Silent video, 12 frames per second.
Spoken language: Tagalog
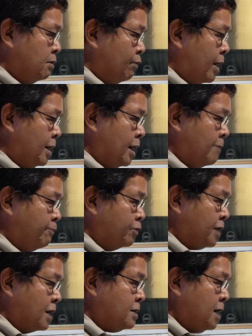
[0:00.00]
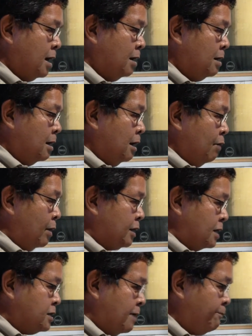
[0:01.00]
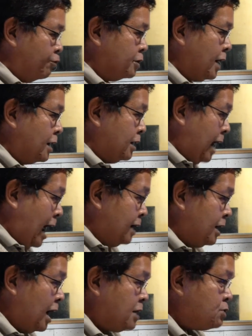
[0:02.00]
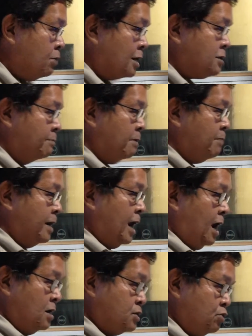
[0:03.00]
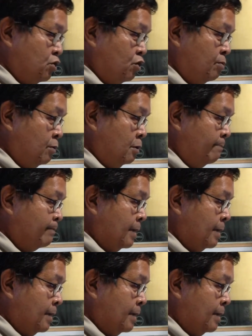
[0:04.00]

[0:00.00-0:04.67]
why na importansya what is important ang nakasulat sa Biblia nga sundon mo